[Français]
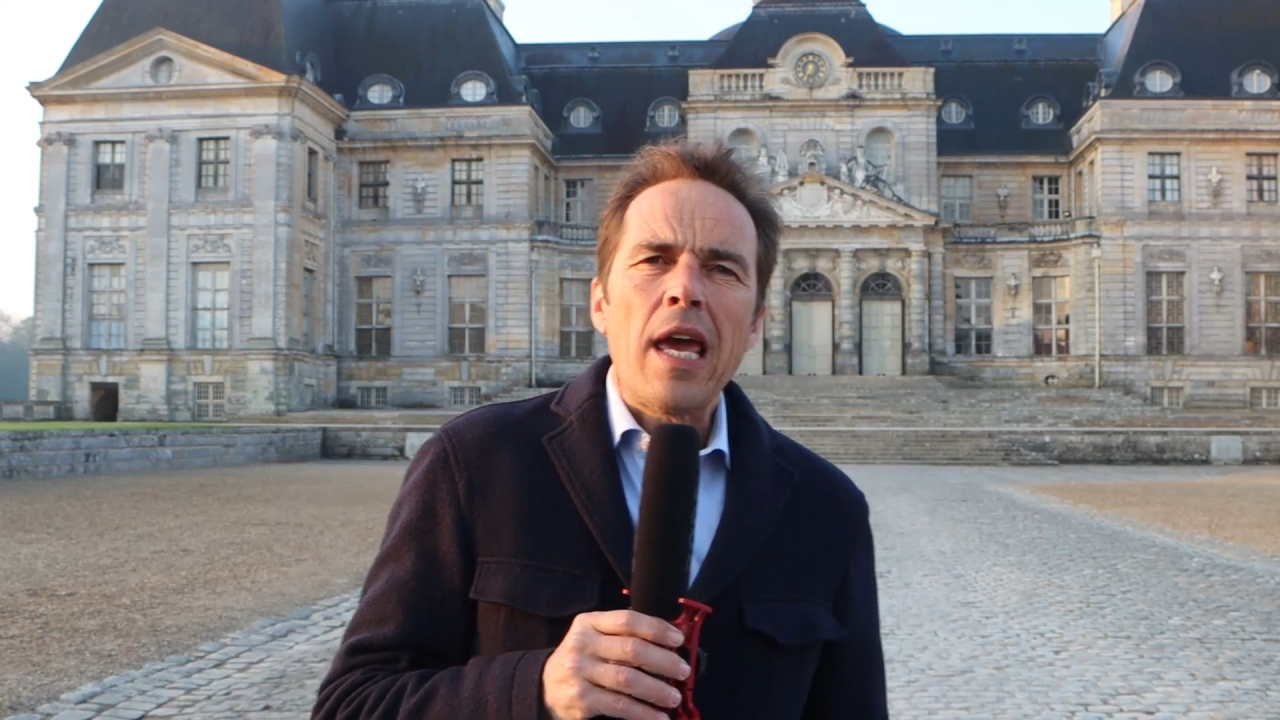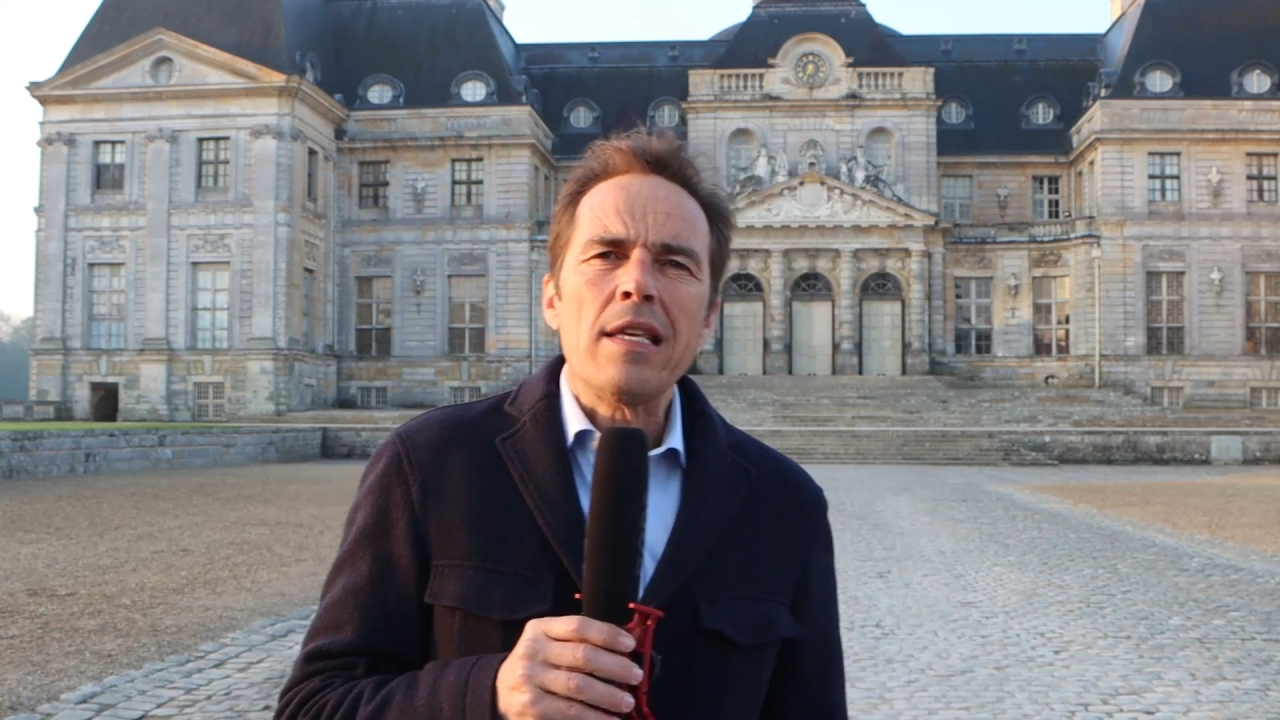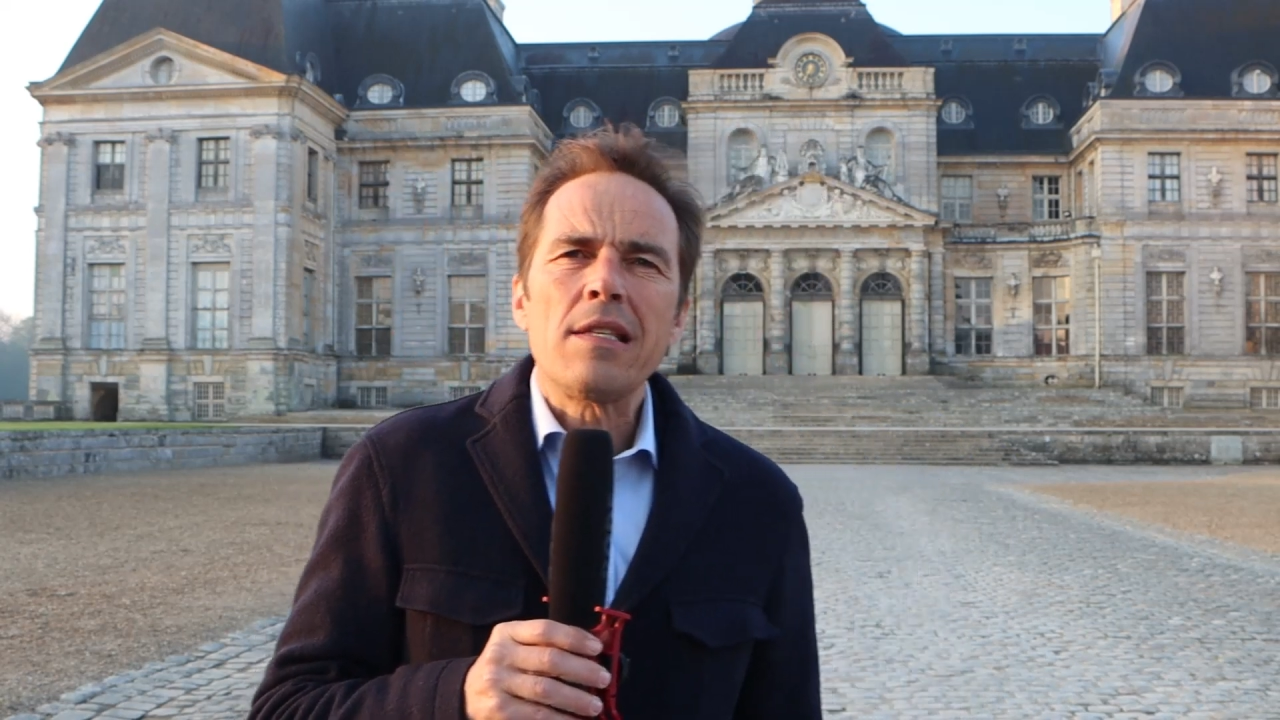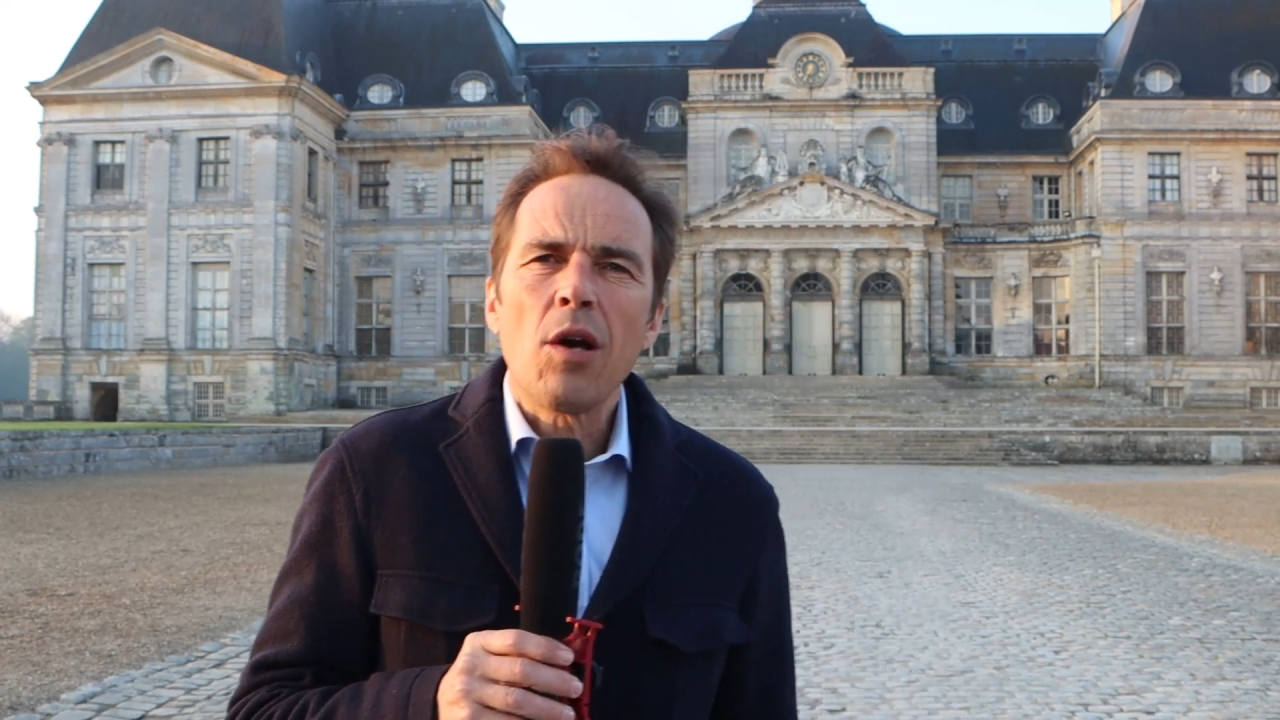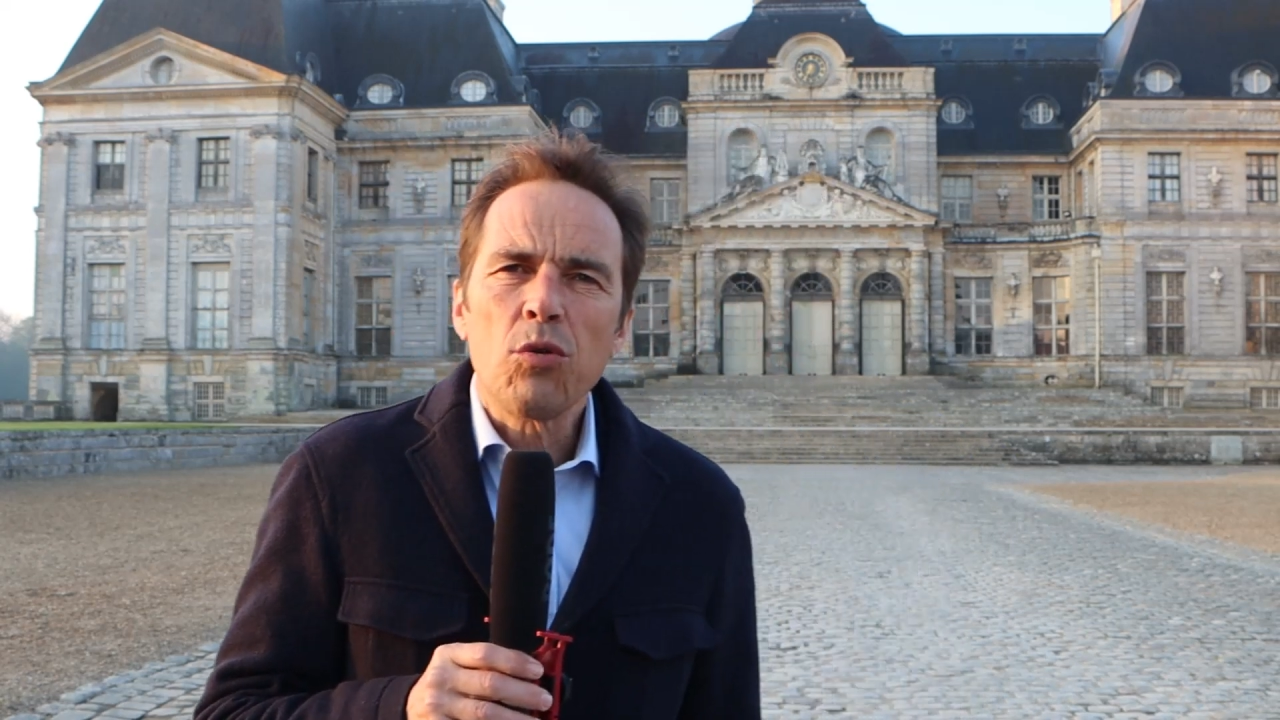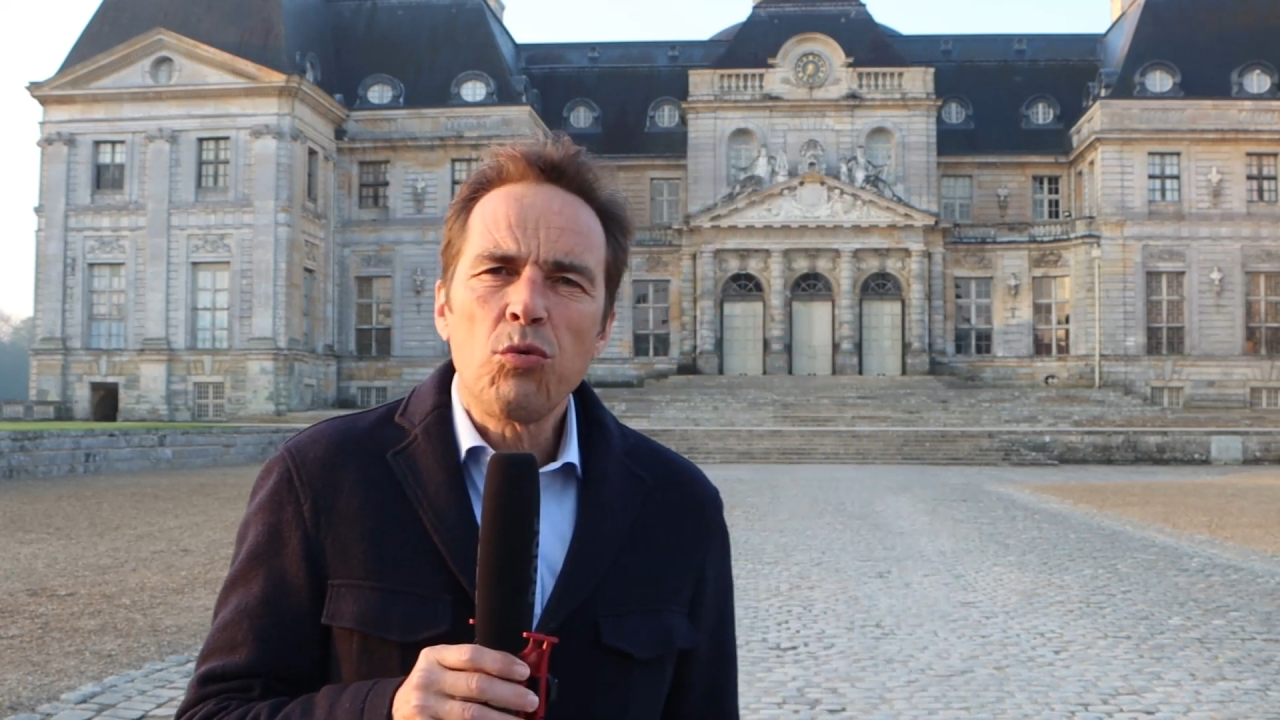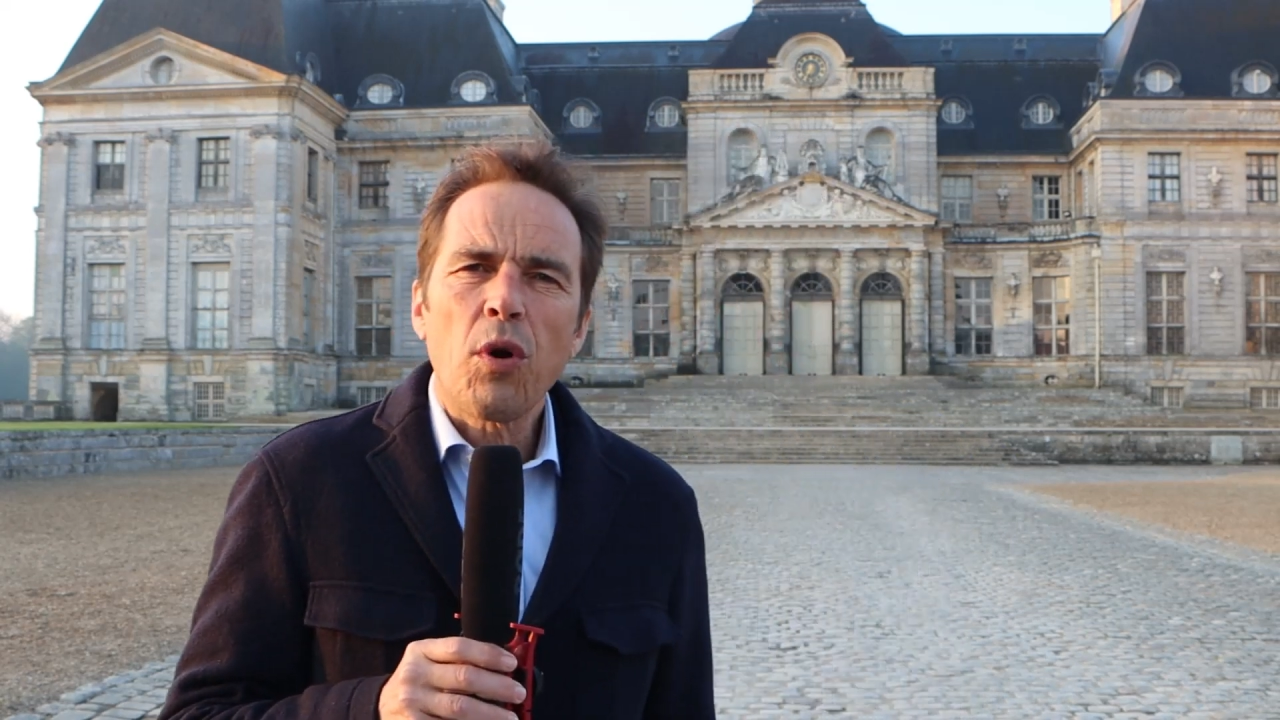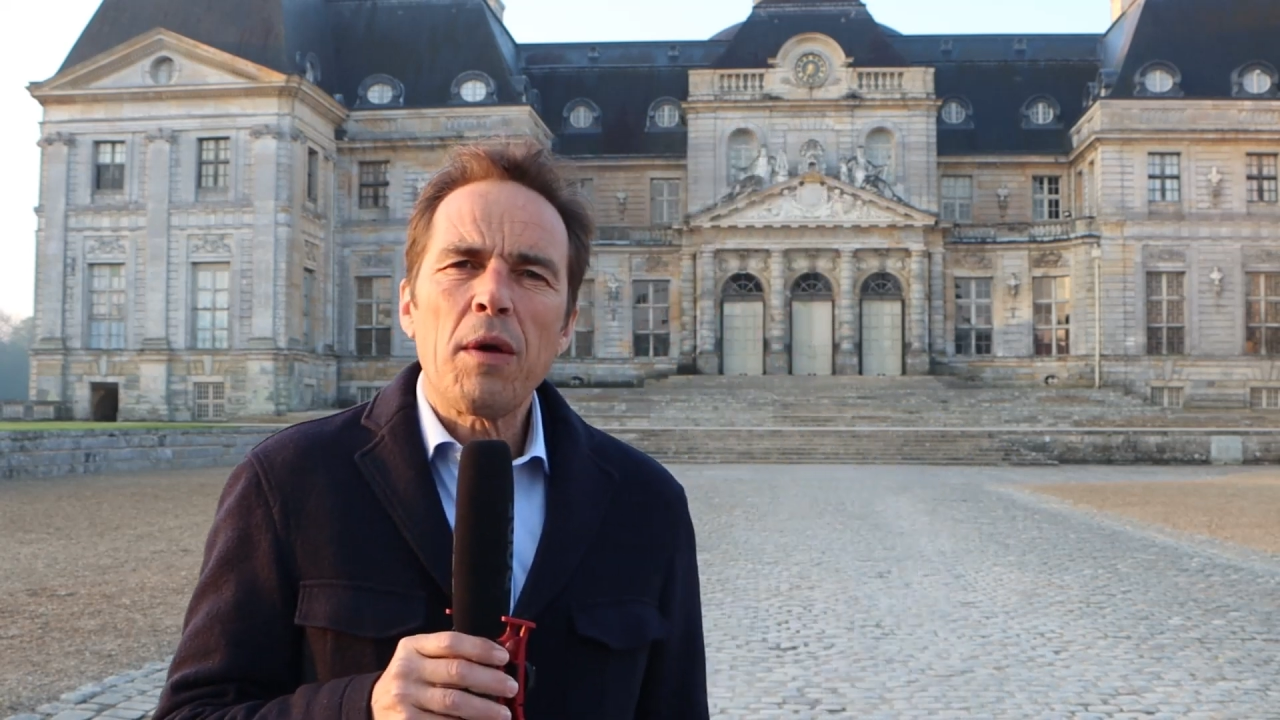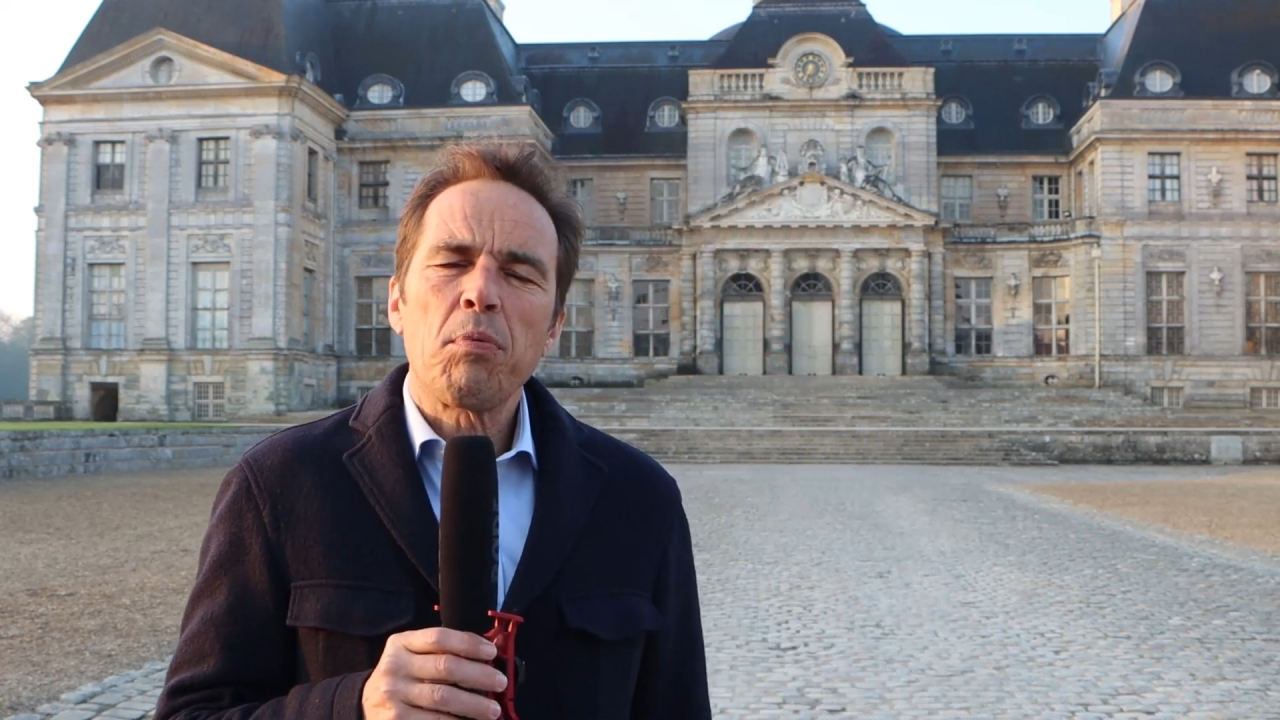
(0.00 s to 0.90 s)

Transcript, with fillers: Et il s'est entouré